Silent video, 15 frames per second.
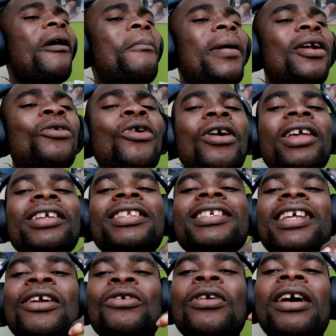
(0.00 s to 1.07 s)
même, ils disent
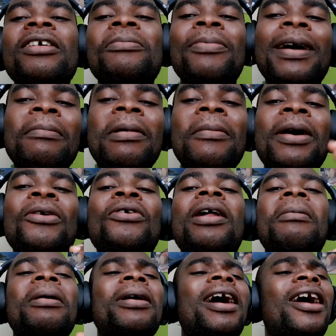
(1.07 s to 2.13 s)
à Lola, là, ils parlent même à Lola
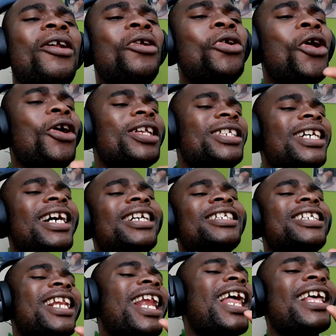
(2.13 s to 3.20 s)
là même. L'eau, tu
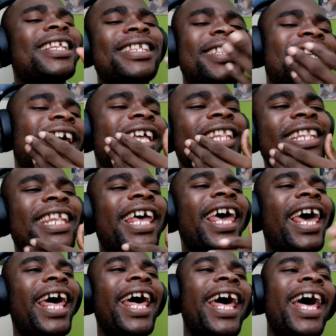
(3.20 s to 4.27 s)
es glacée,
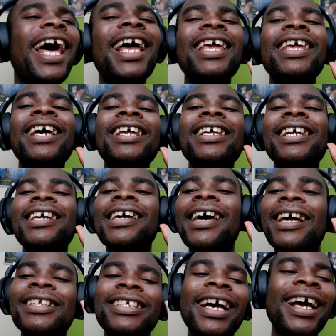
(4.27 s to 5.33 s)
aïe, aïe,
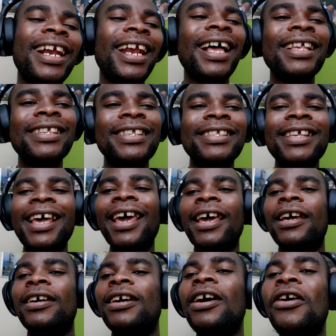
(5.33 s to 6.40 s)
aïe, tu es glacée.
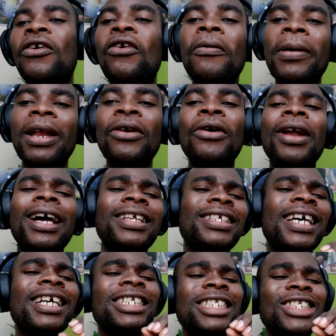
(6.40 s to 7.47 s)
Ou bien l'eau là, tu
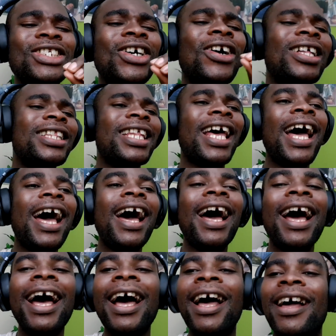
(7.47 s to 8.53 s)
es chaude.
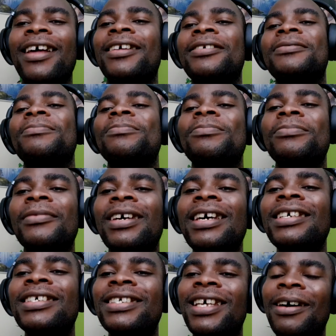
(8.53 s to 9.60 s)
Ah!
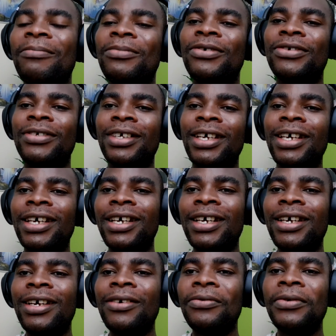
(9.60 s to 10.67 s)
Et il s'amuse.
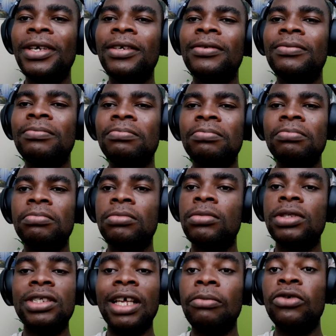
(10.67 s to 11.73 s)
Lui,
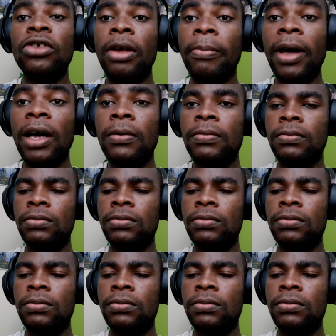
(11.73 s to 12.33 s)
il s'amusait pas.